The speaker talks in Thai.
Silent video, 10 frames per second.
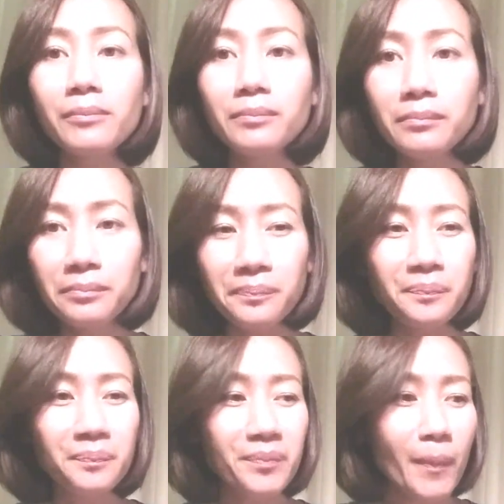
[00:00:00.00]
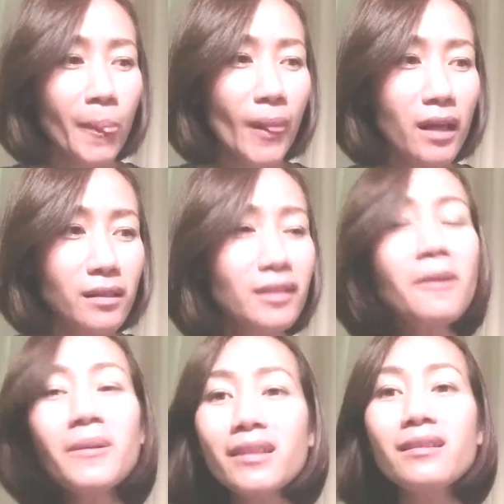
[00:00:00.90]
อืม ก็
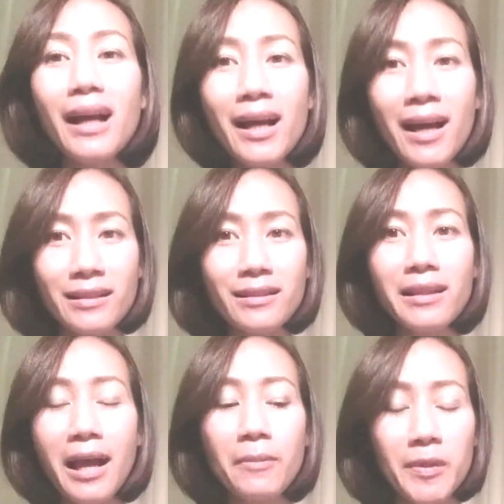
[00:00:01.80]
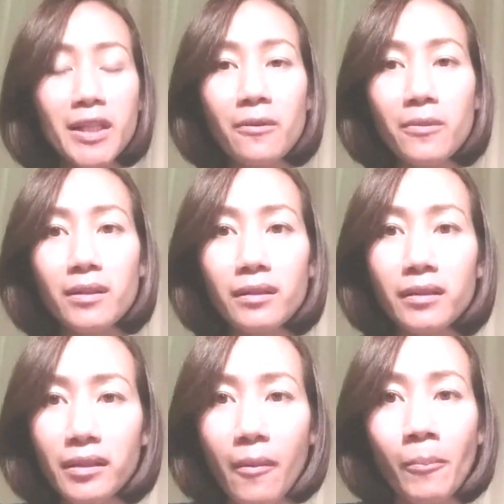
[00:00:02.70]
ต้องคิดถึงอาหารสไตล์แบบที่เราเคย